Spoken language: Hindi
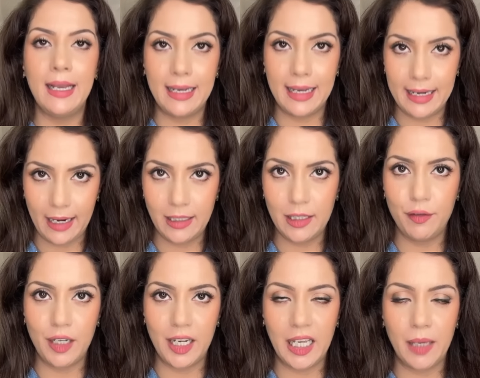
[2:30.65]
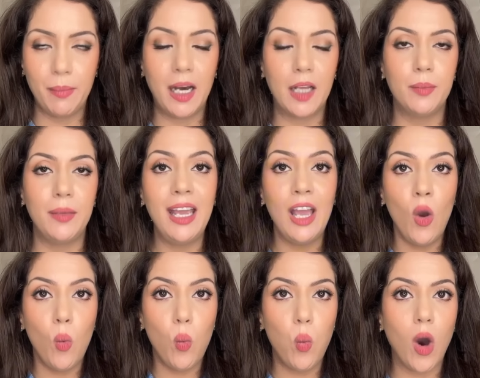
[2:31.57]
करेक्टिव करेंगे बाद में
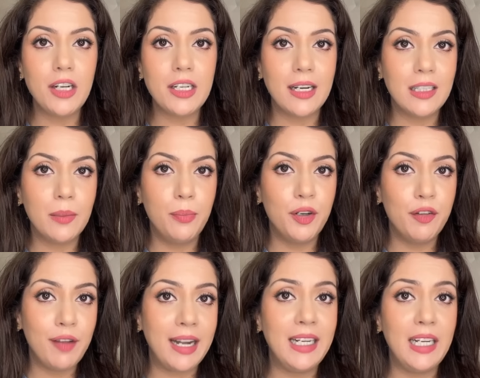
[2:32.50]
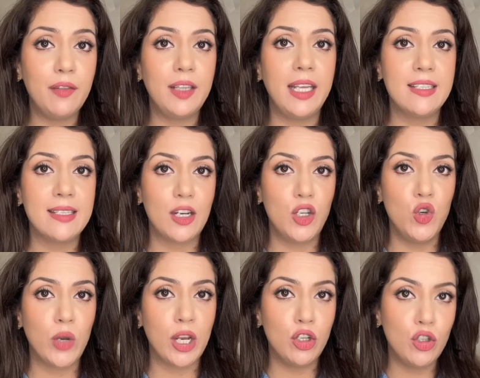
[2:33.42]
व्हाट आर द प्रिवेंटिव थिंग्स दैट
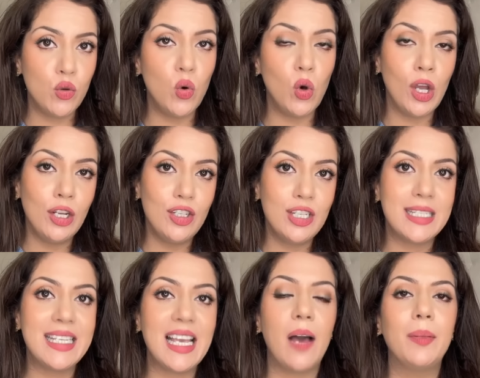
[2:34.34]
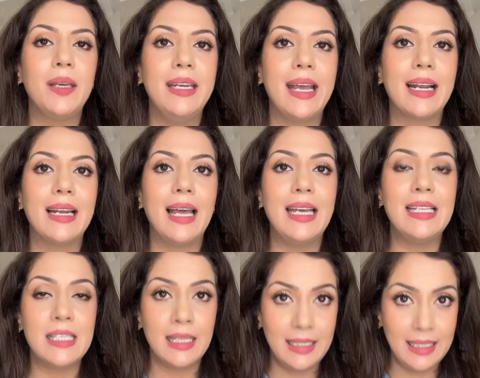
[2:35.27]
यू कैन डू जिससे आपकी
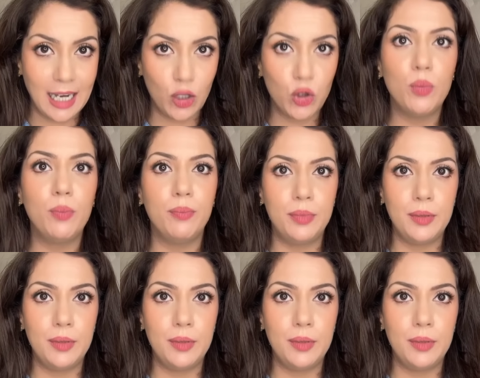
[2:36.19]
नेकलाइंस या तो